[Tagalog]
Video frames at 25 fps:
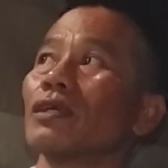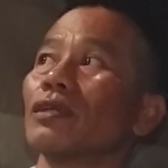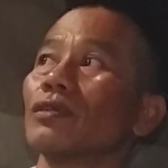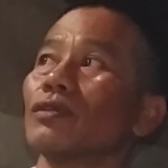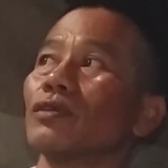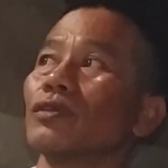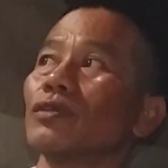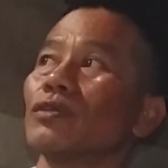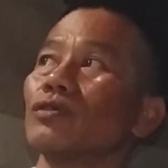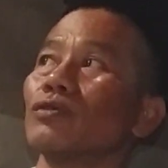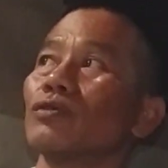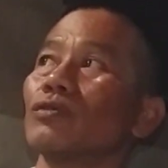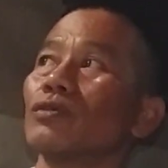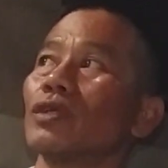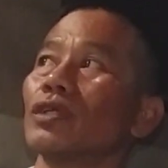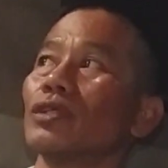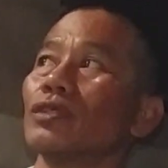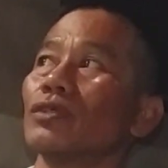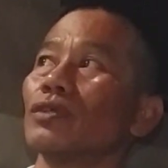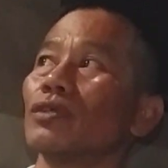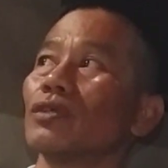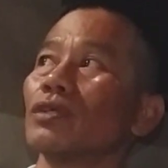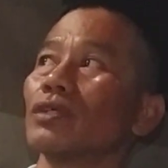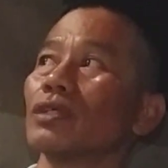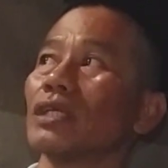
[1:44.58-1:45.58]
yun yung,
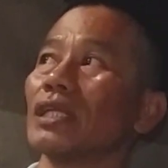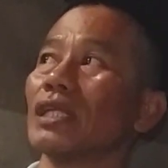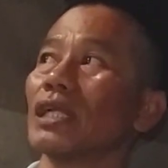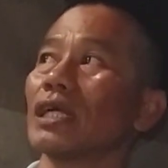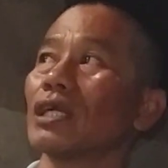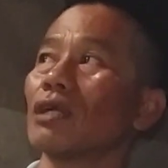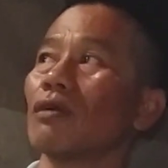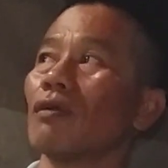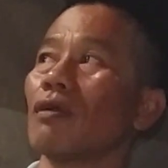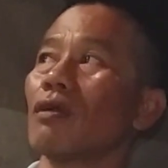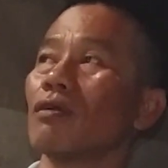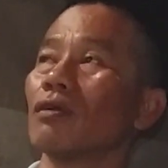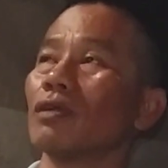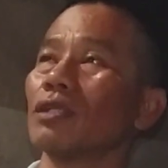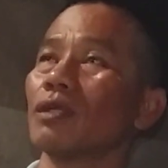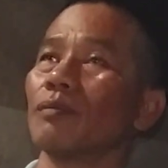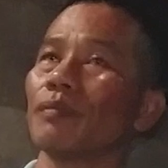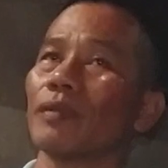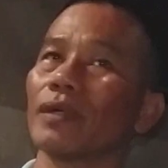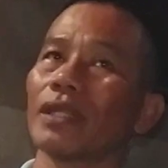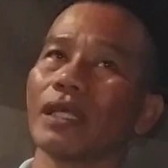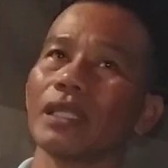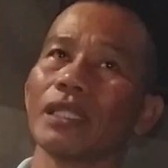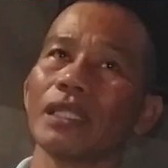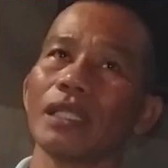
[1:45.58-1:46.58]
ano, ginagawan ko ng
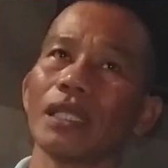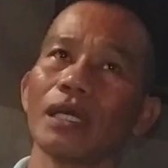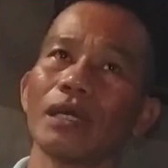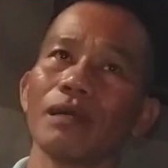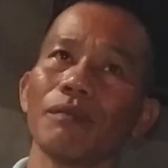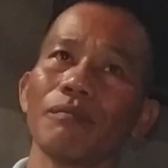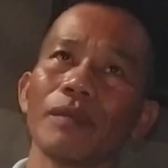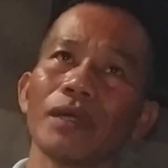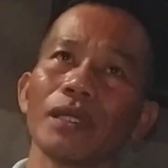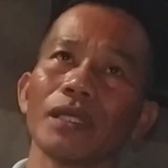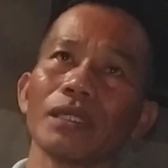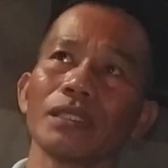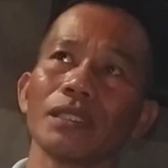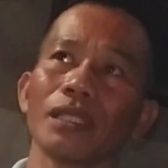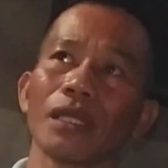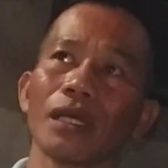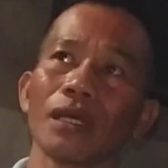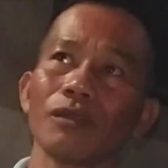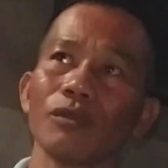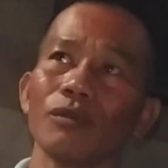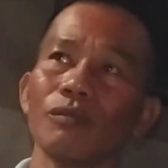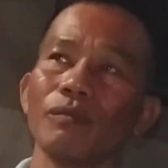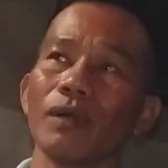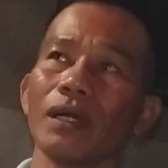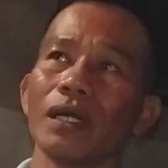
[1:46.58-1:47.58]
paraan na
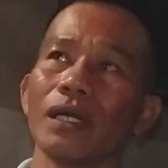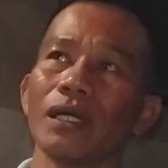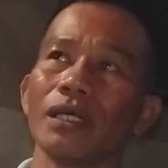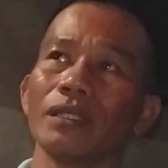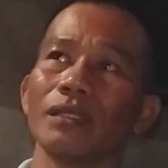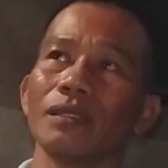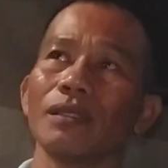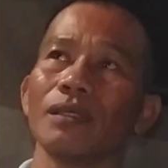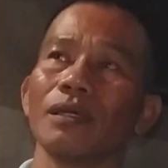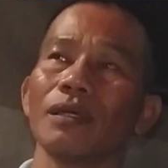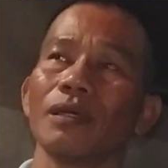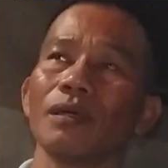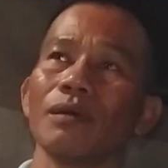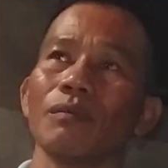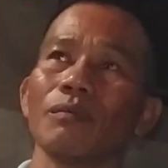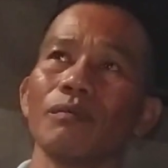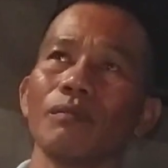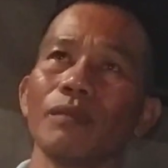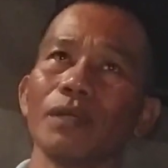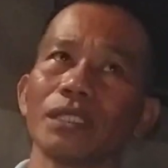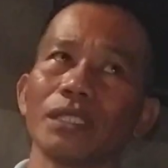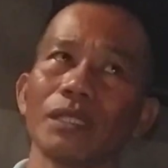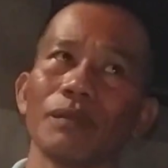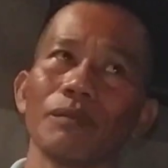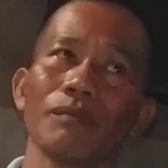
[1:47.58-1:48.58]
matakloban,
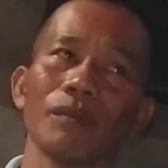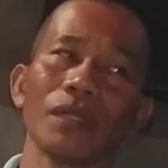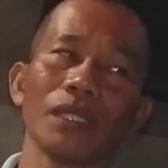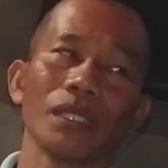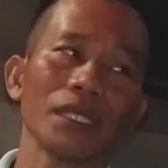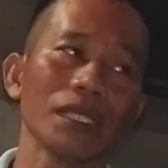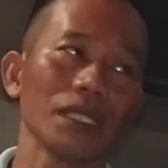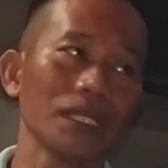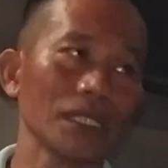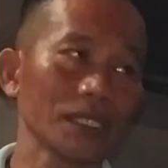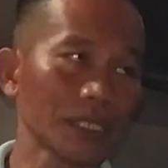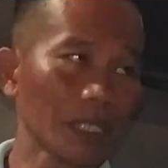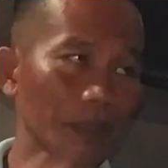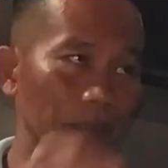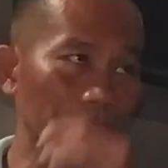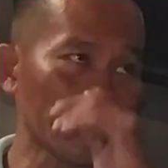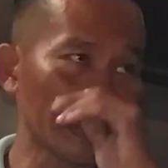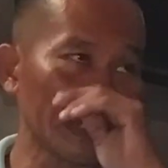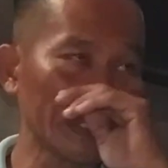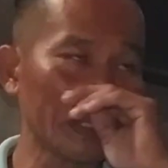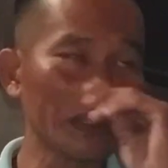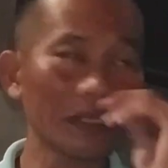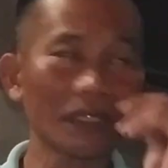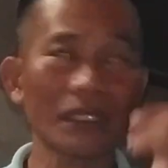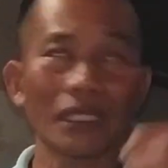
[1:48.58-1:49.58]
masap, malagyan ng
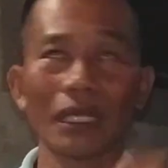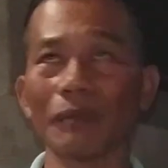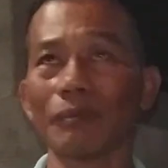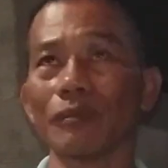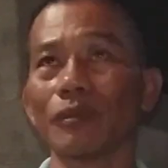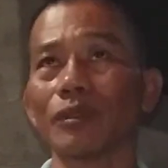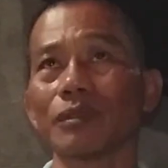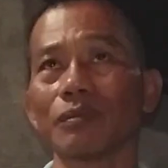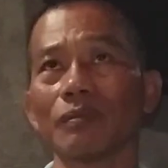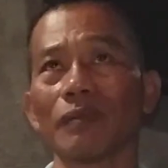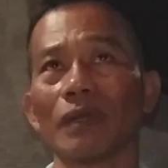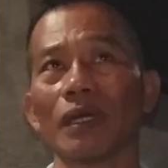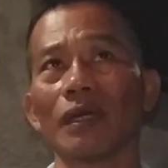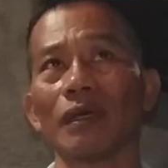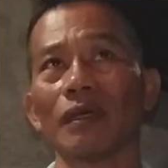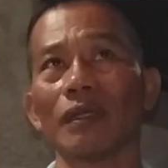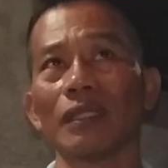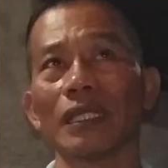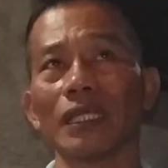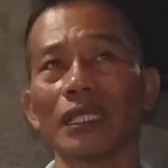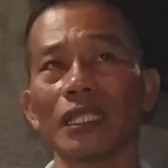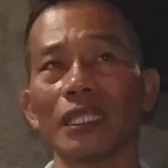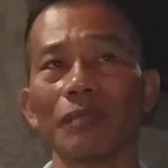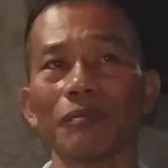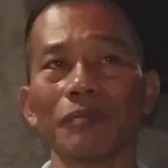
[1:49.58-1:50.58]
sapin, tapos
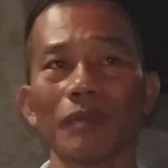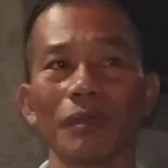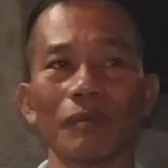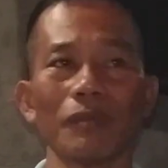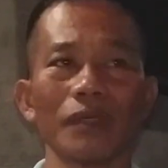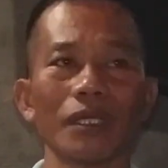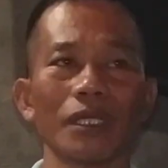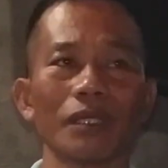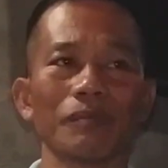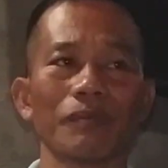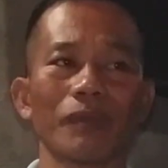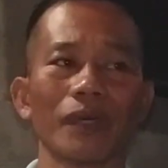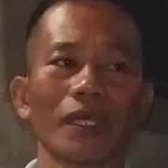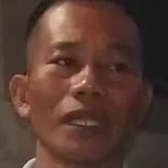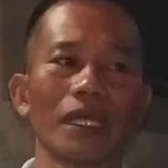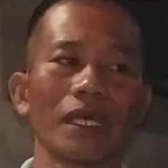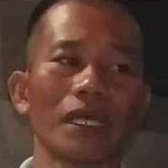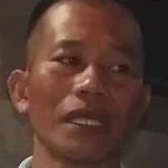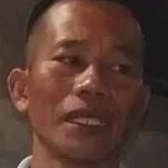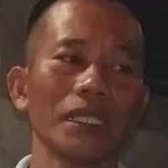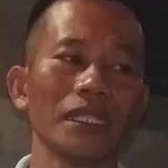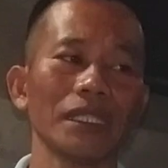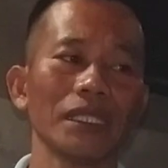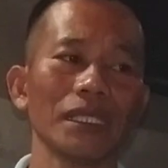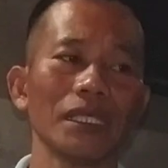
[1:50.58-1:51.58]
malagyan ng pabigat para
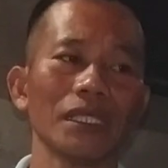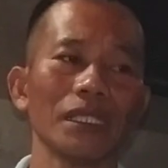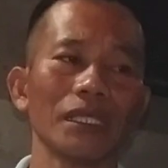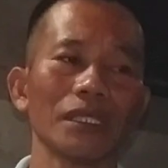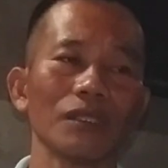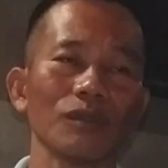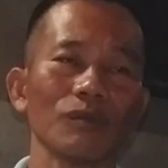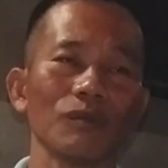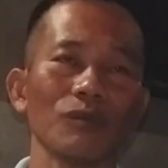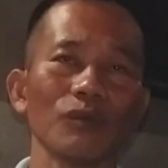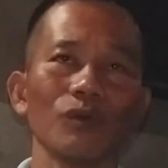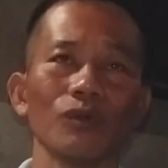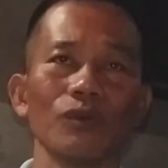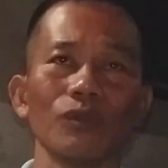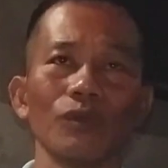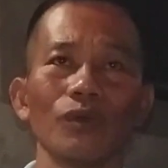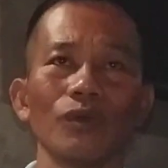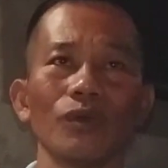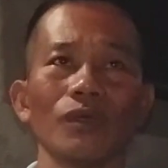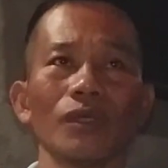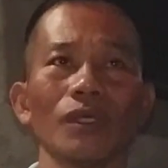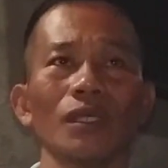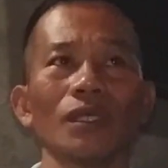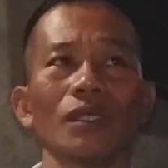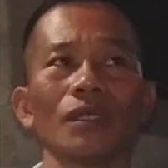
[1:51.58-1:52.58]
hindi na tumulo.
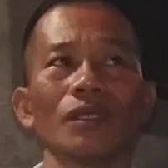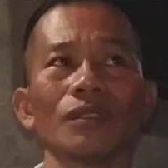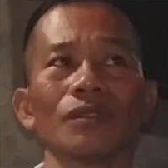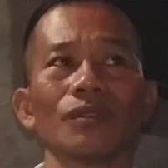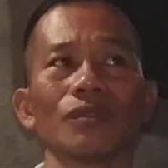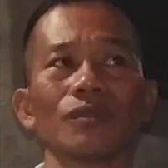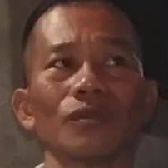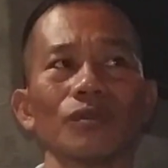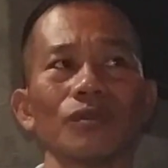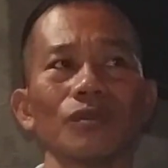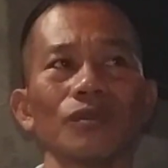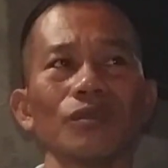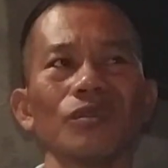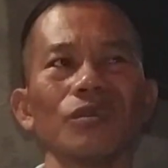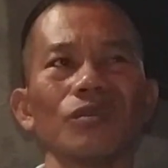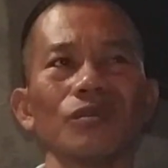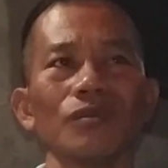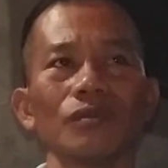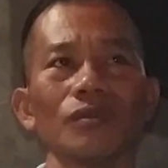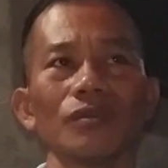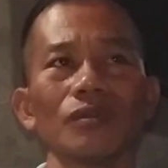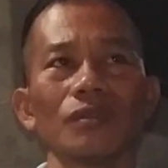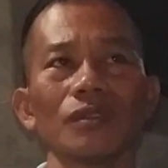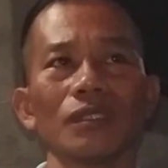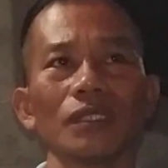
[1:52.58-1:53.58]
So, yun
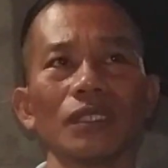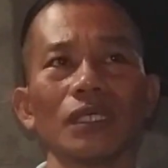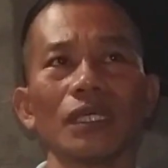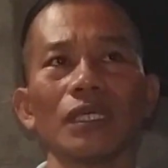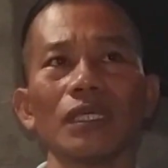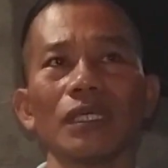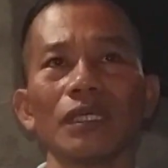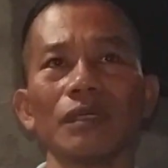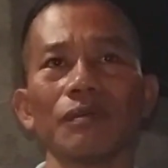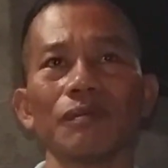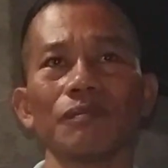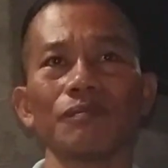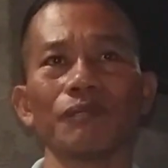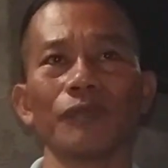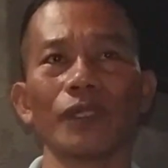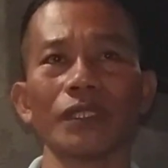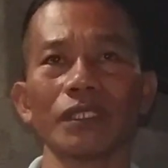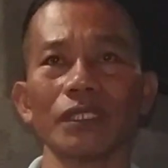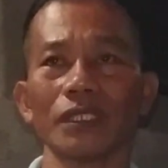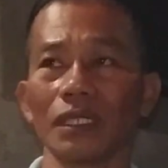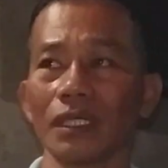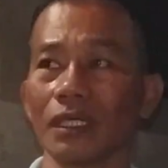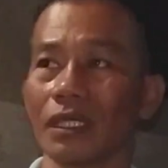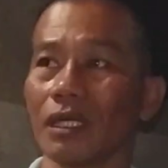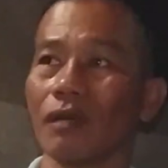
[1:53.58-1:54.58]
yung nagiging part
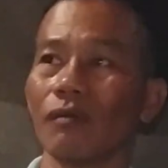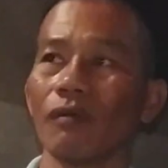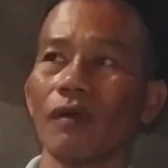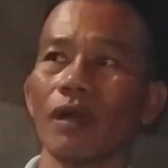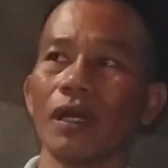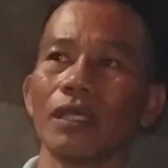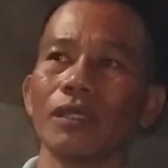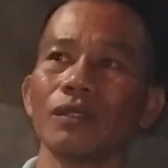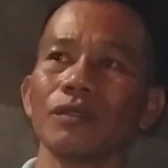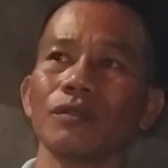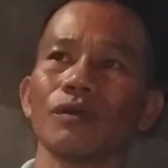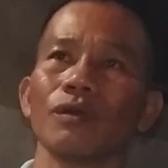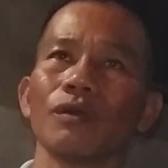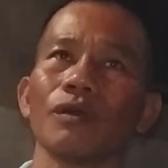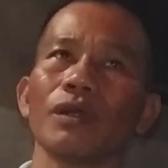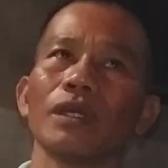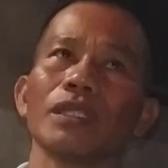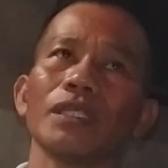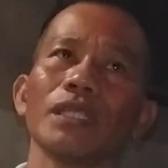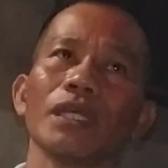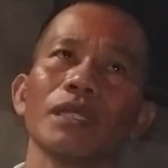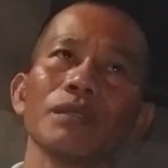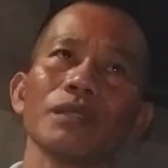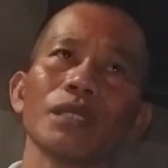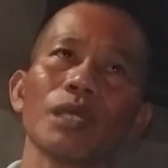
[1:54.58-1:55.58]
ng gawain ko. And
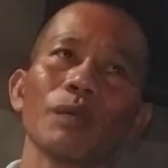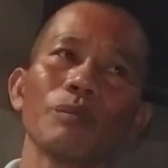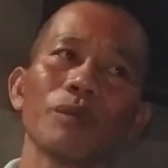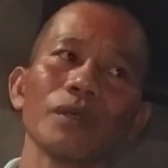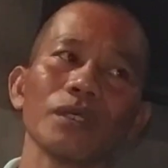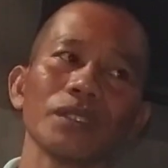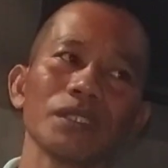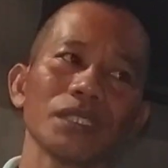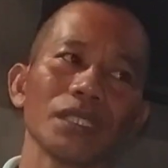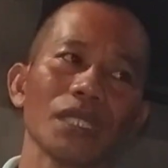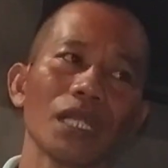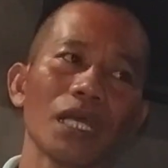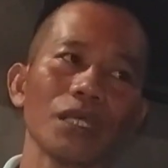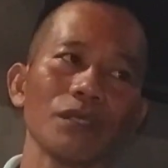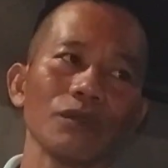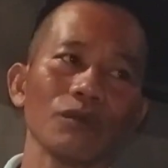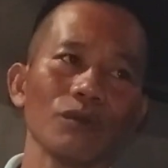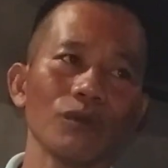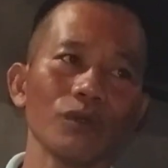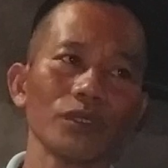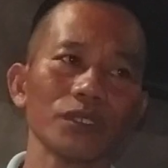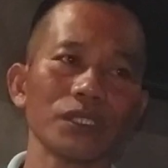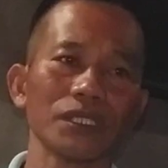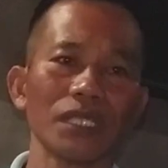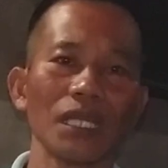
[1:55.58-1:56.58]
then, kapag sira yung
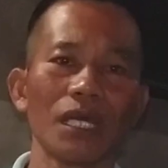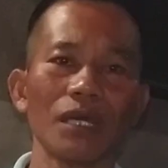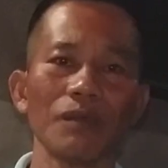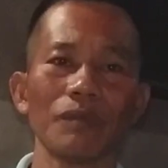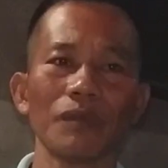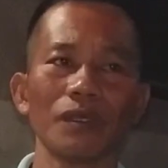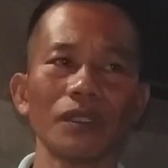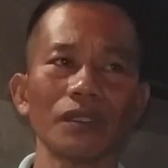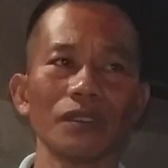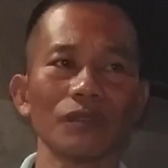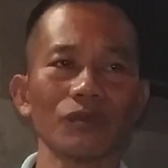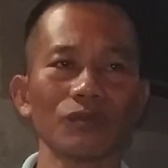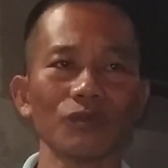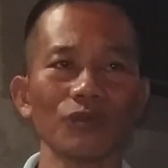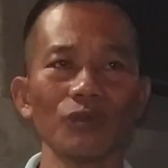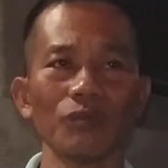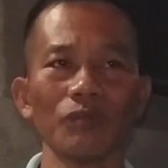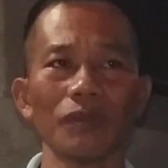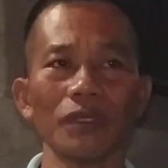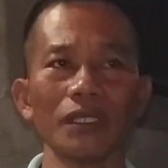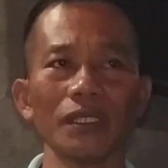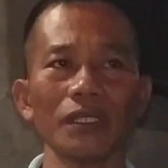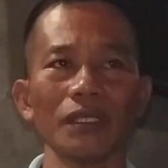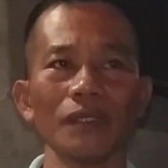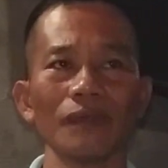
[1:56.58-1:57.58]
host namin, ng
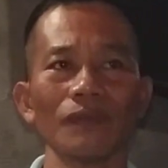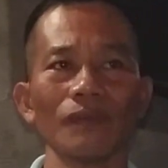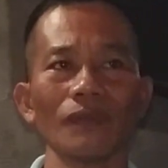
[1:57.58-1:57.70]
tubig,